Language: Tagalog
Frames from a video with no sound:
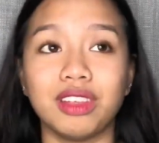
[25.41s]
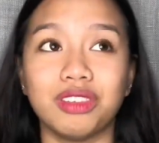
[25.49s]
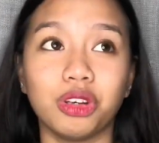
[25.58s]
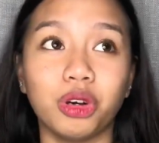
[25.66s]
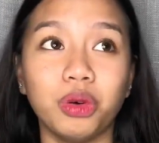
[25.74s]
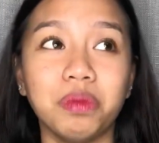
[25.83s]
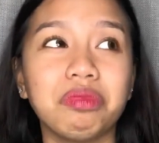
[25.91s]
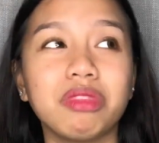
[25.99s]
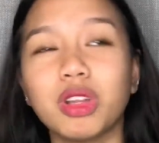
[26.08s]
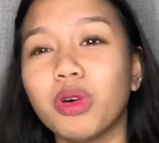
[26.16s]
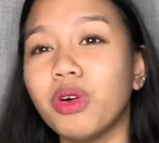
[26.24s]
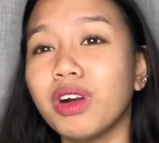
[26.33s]
So,
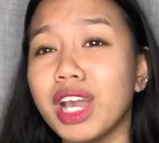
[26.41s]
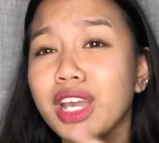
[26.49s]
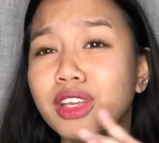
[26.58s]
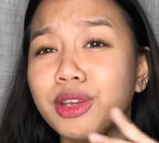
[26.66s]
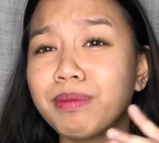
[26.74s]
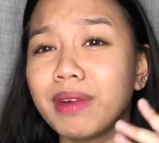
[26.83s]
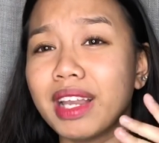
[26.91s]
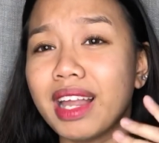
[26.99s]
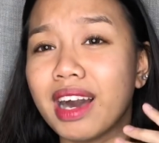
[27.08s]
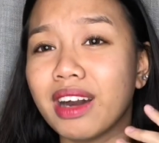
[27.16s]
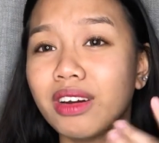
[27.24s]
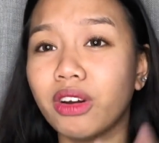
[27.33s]
kung ngayon yung
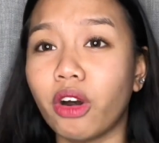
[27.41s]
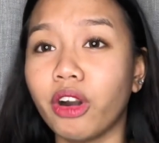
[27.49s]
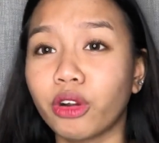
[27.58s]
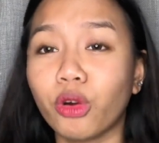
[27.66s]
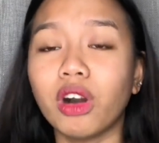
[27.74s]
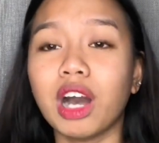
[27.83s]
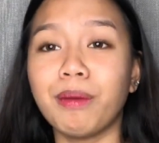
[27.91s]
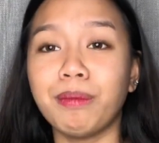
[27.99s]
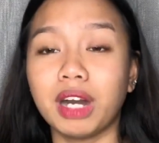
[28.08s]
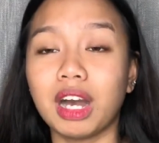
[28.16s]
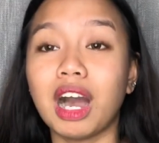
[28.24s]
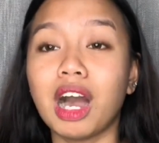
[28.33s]
palang or kung kap
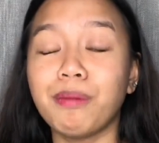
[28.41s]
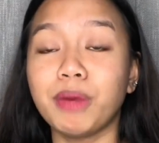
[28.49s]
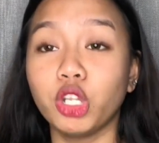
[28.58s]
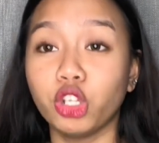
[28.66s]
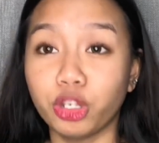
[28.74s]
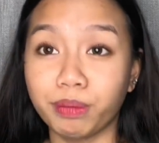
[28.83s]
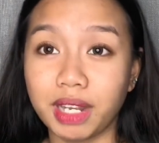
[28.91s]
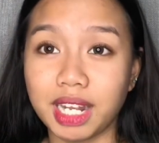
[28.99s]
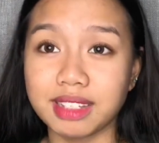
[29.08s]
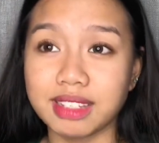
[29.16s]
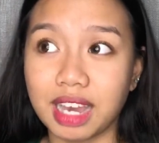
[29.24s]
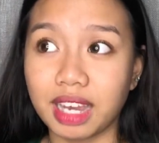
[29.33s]
kakapanood yung palang
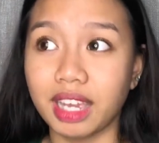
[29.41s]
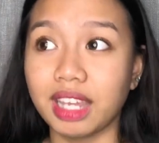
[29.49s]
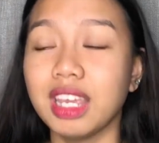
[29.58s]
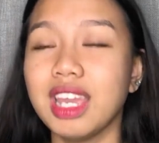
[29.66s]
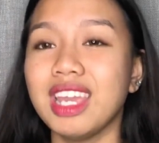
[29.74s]
sa akin,